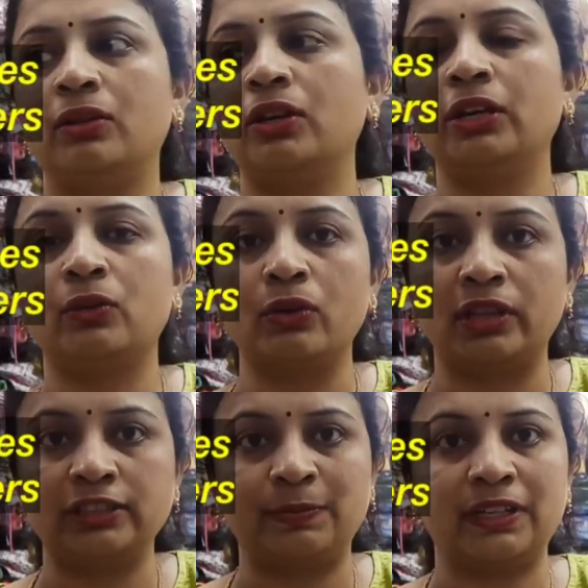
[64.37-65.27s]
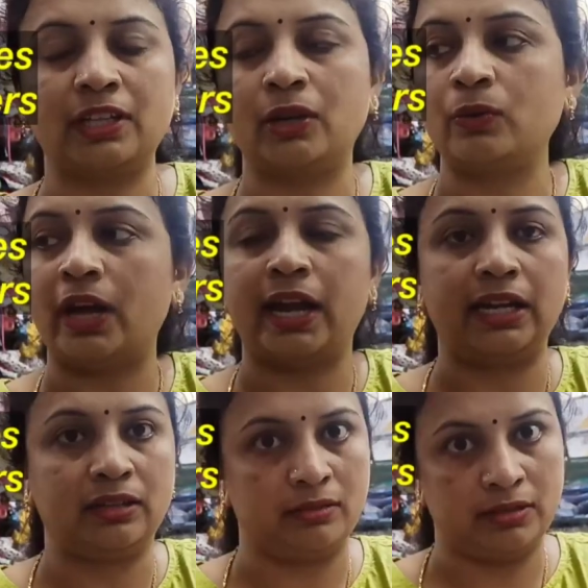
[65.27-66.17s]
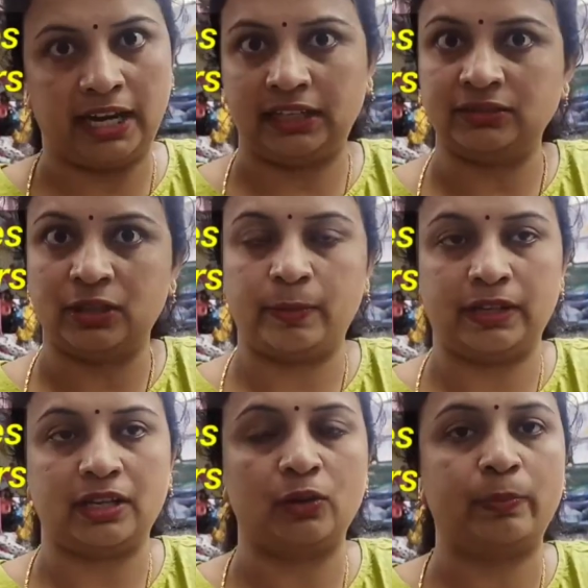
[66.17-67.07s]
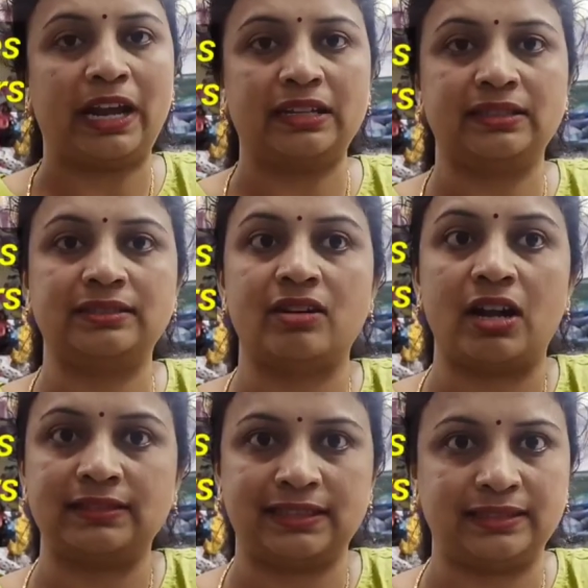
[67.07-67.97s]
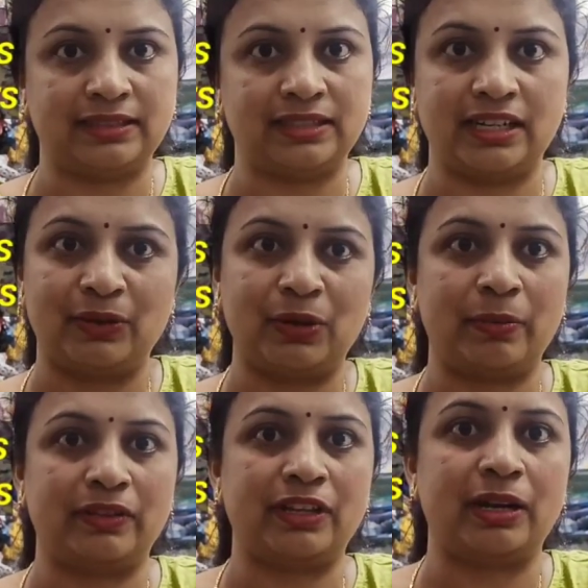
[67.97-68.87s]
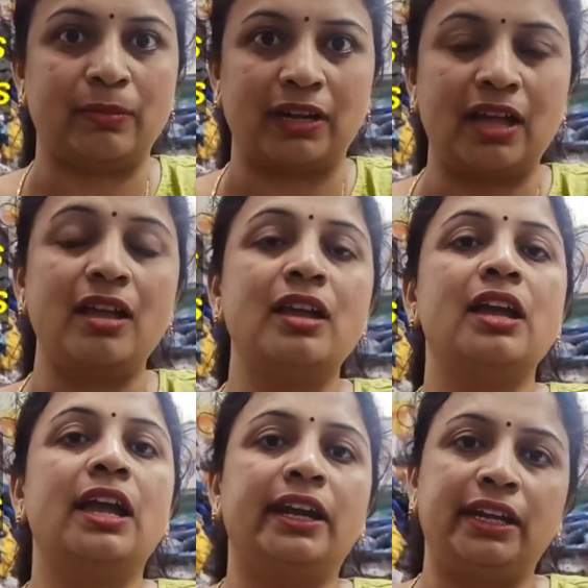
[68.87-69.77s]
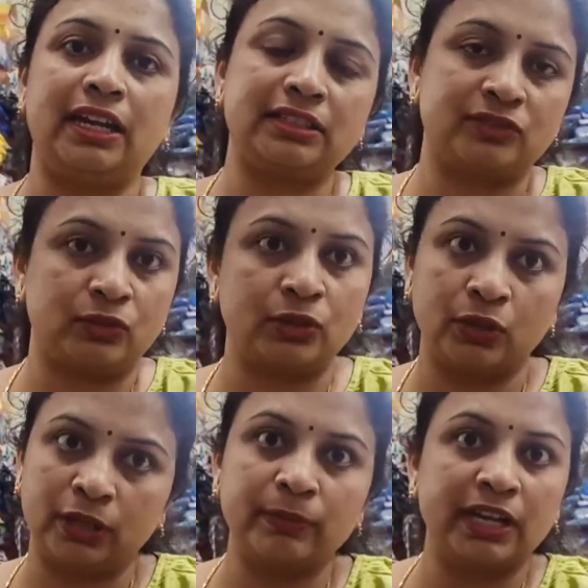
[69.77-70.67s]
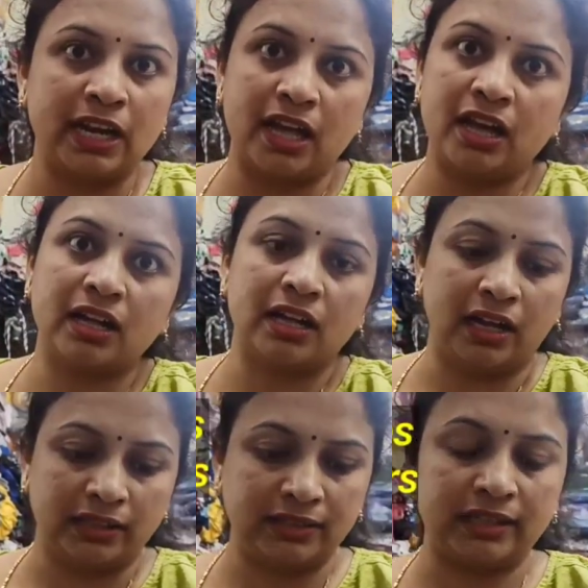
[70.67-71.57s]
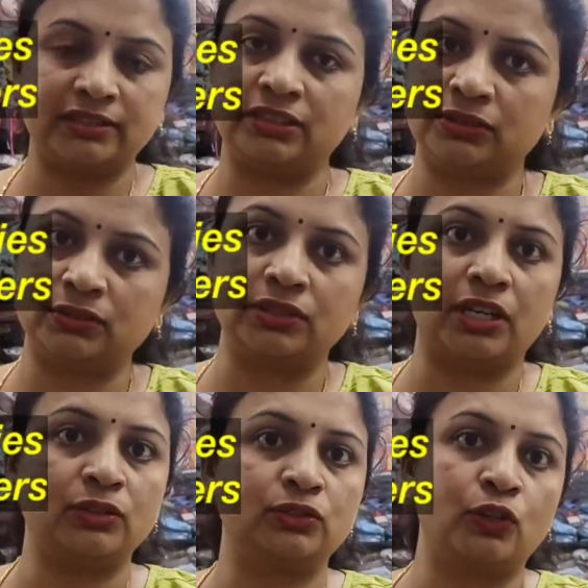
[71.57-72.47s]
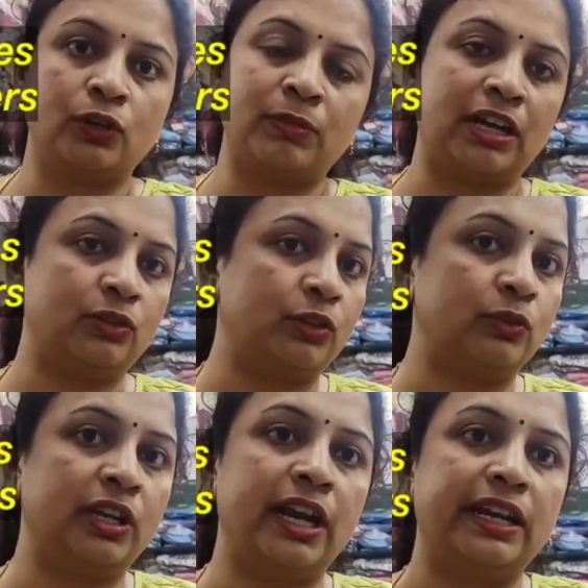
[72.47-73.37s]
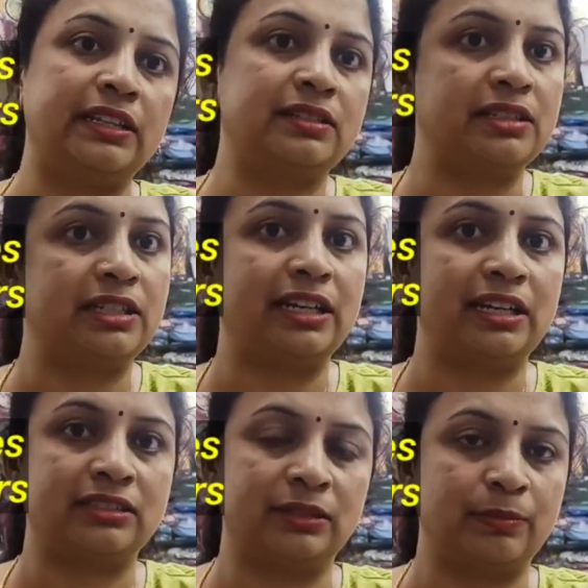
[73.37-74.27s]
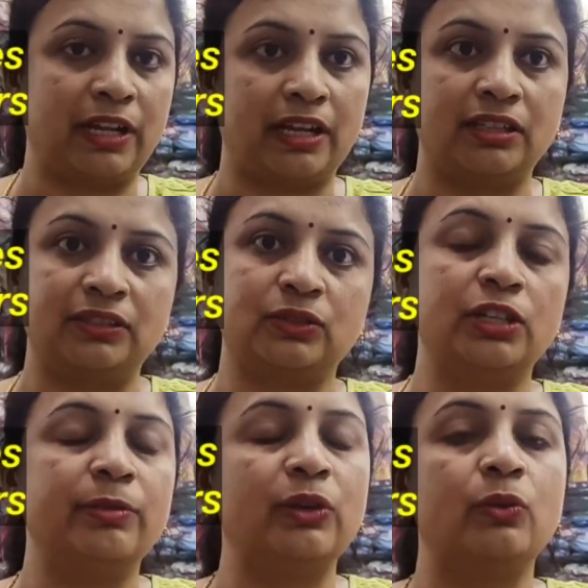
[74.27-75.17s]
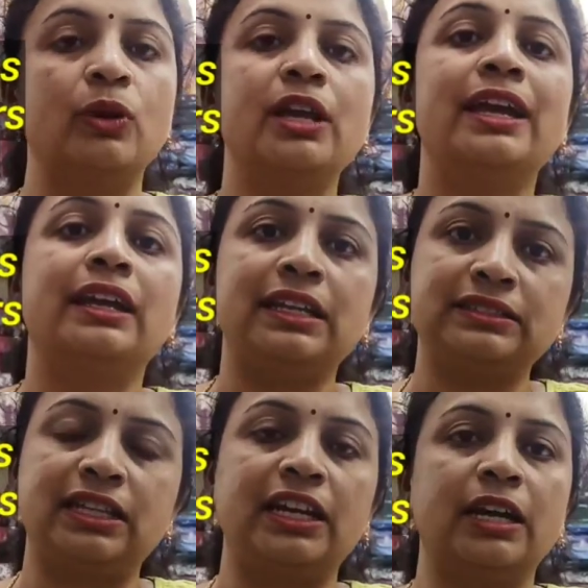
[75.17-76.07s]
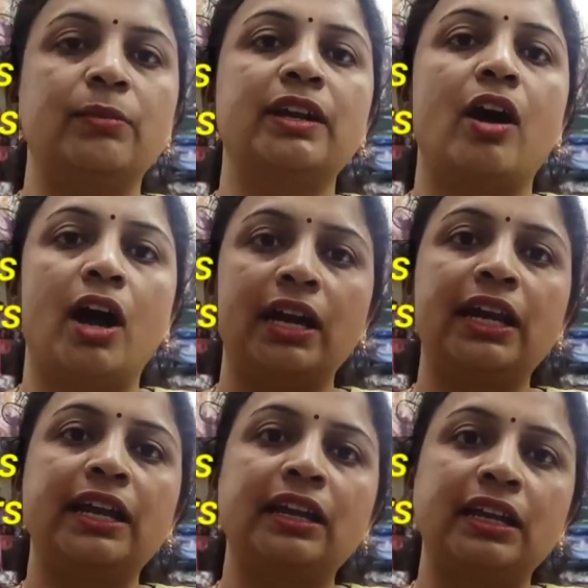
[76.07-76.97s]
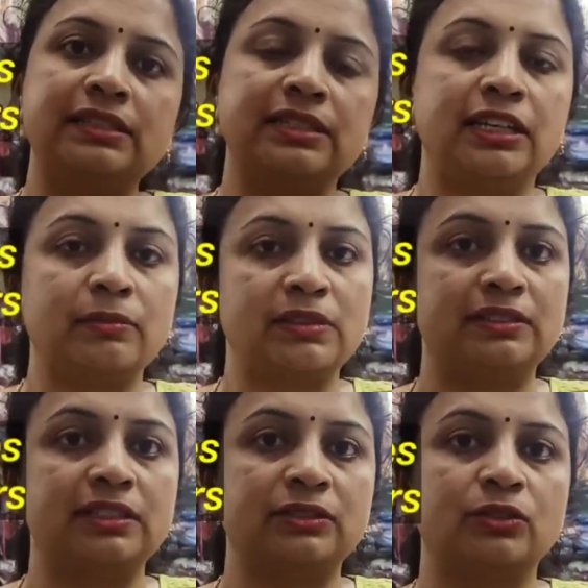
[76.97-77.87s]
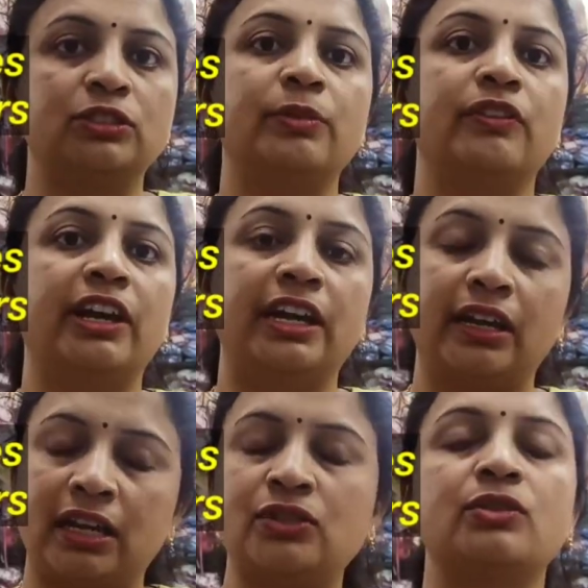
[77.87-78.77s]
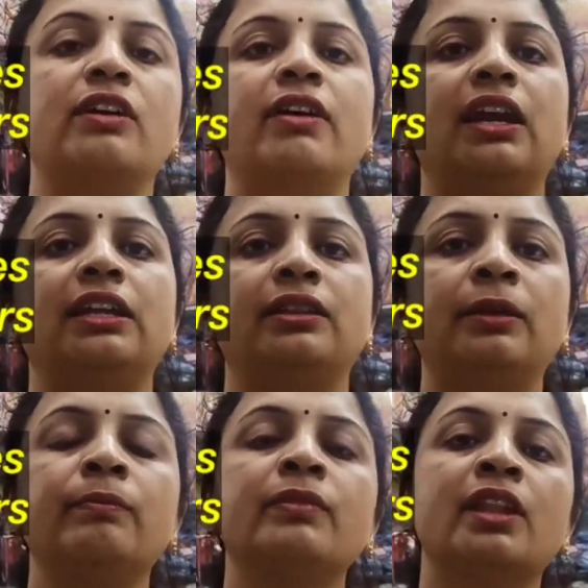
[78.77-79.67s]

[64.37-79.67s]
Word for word: అందులో నేను కుర్తీస్ పెడతాను అండ్ నైటీస్ కూడా పెడతాను ప్రైజెస్ ఆల్ సైజెస్ అన్నీ కూడా పెడతానమాట డీలర్స్ తోటి మీరు ఎలా కాంటాక్ట్ తీసుకుంటారో సో మాతోటి కూడా నైటీస్ నుంచి డీలర్షిప్ లెక్క తీసుకొని మీరు రీసెల్లింగ్ అనమాట ఆన్లైన్ రీసెల్లింగ్ బిజినెస్ కోసం ఎవరైనా ఇంట్రెస్ట్ ఉన్న వాళ్ళైతే